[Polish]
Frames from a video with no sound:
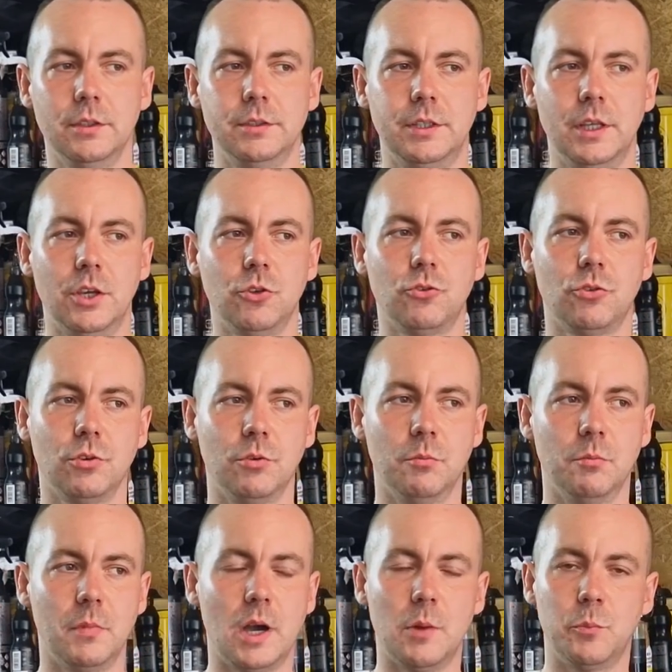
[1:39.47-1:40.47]
też
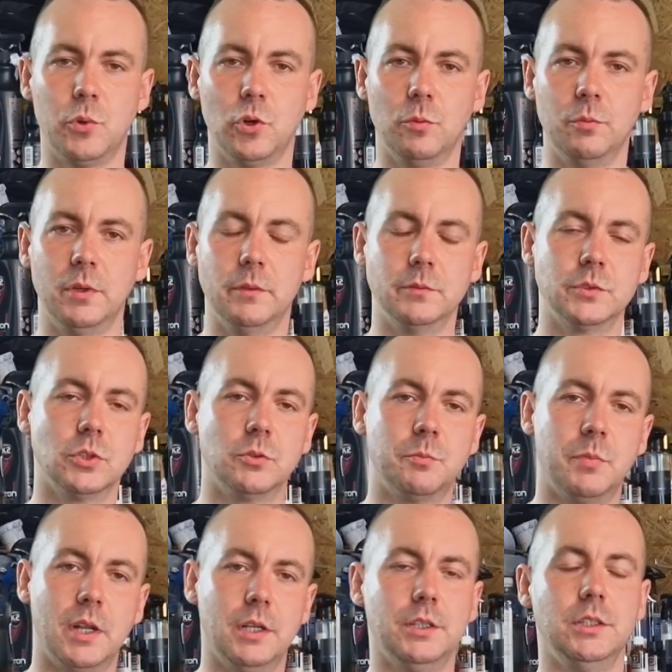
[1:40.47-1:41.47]
ma problem z
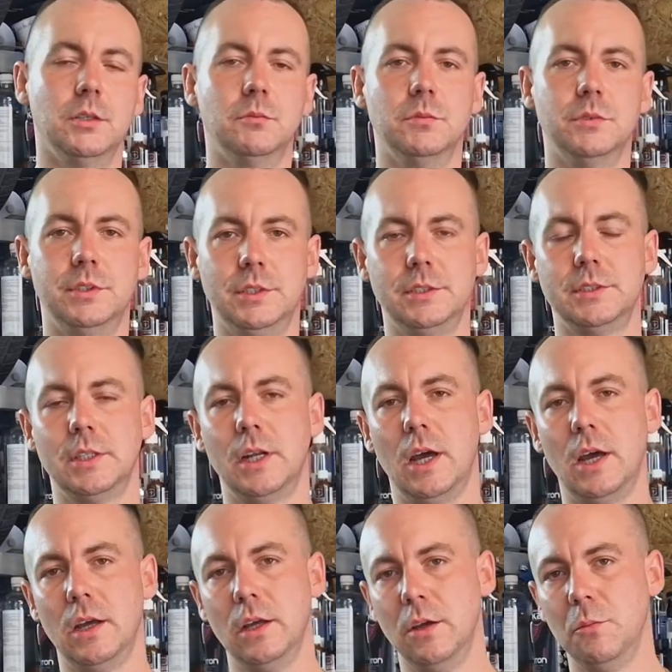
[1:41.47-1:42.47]
odpaleniem
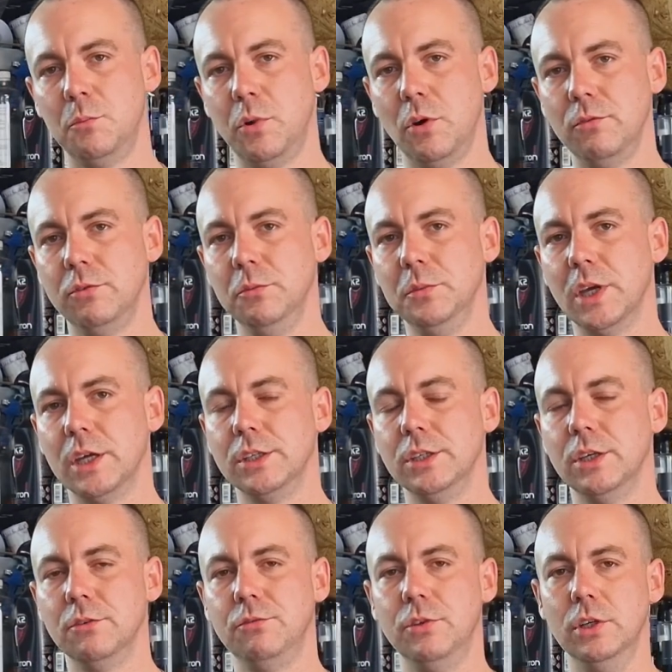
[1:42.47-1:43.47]
diesla po
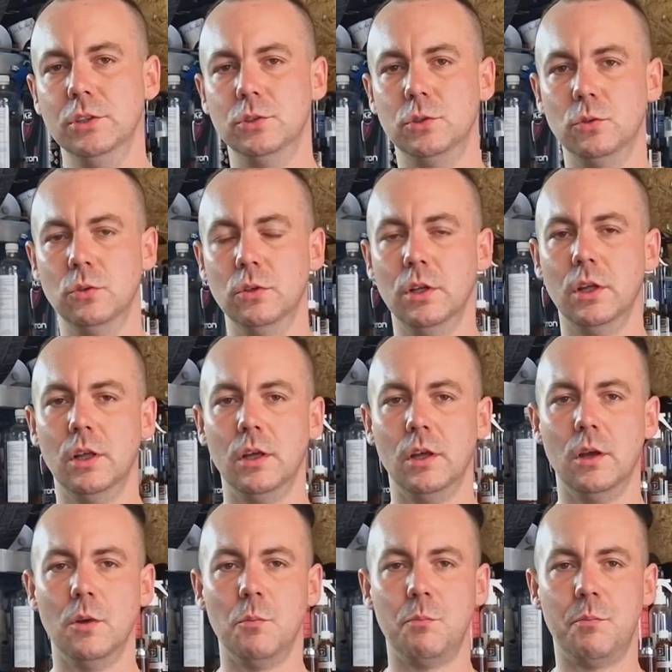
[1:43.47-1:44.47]
wymianie filtru
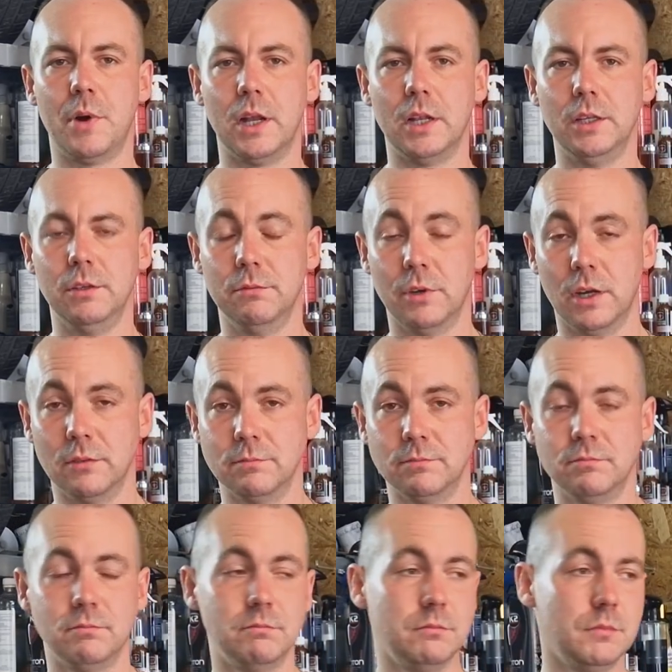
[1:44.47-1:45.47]
paliwa.
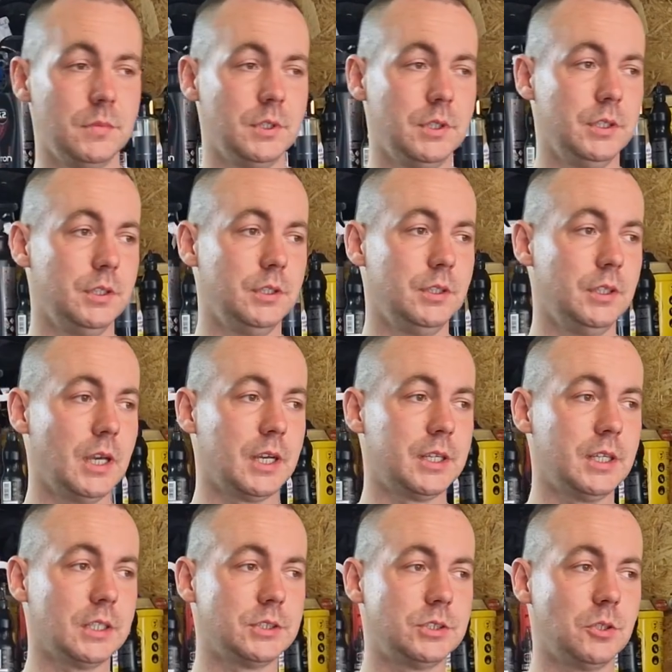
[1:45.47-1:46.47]

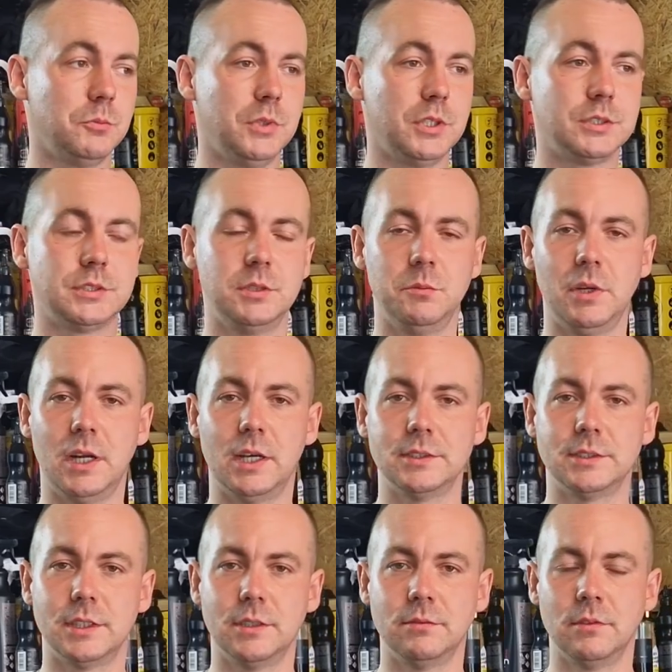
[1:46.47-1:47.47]
Jak ja sobie z tym
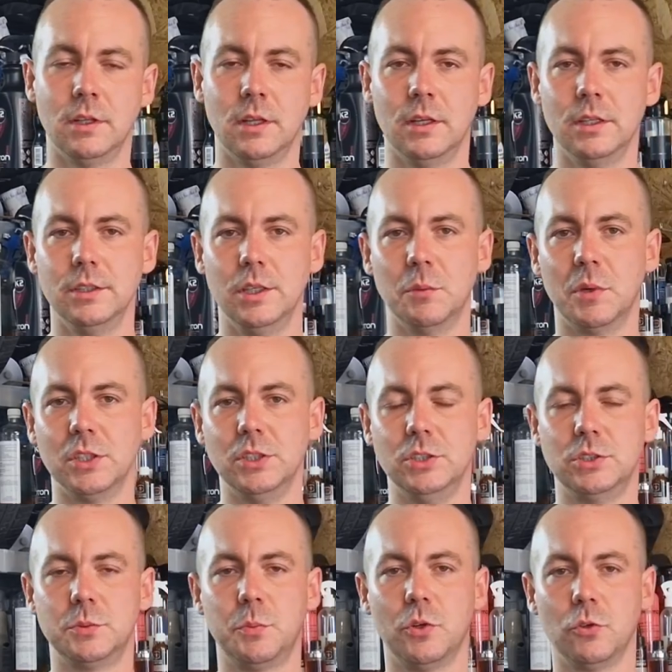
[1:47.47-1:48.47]
radzę? Nie ma
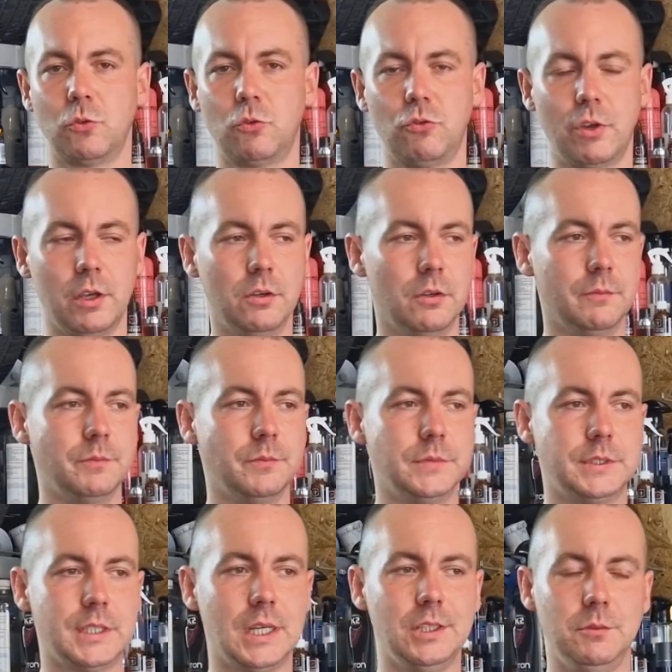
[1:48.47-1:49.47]
nic prostszego.
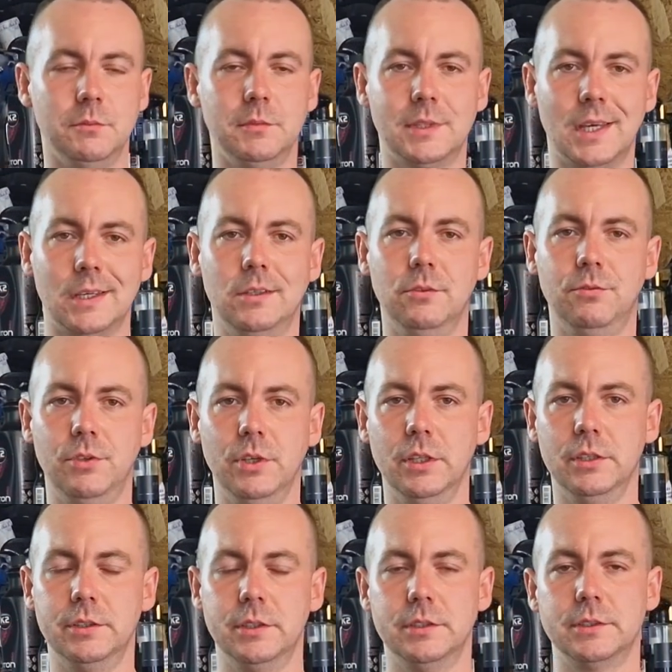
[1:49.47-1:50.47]
Zanim taki
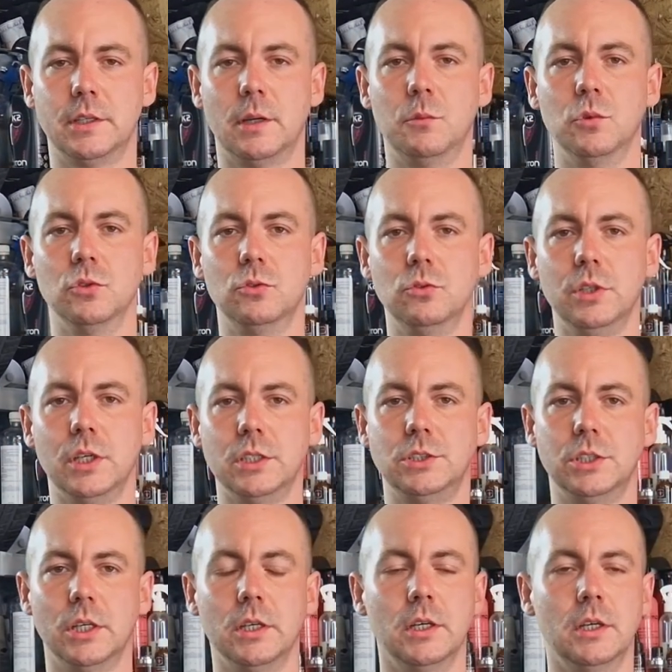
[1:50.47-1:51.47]
filtr
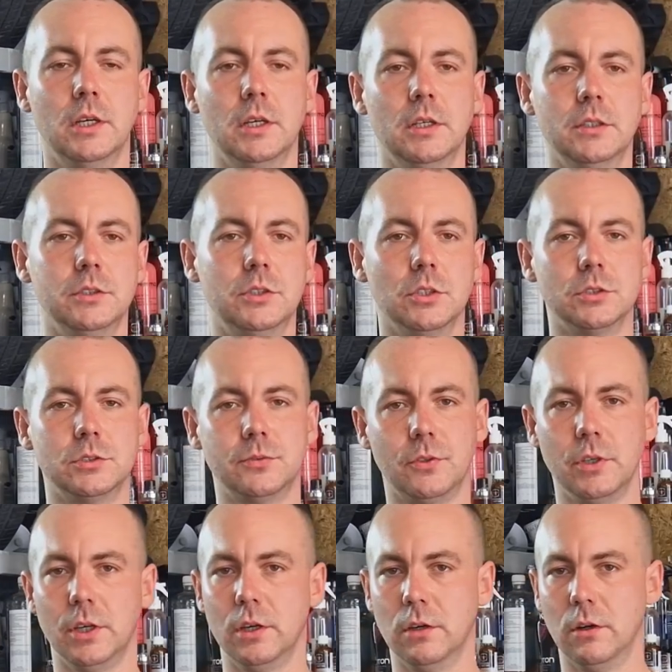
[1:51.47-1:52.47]
zamontujecie do
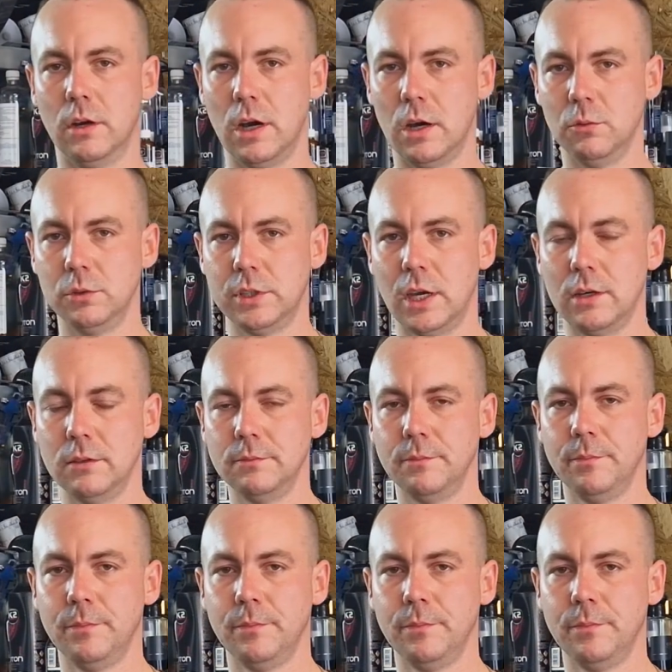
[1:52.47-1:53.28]
swojego auta,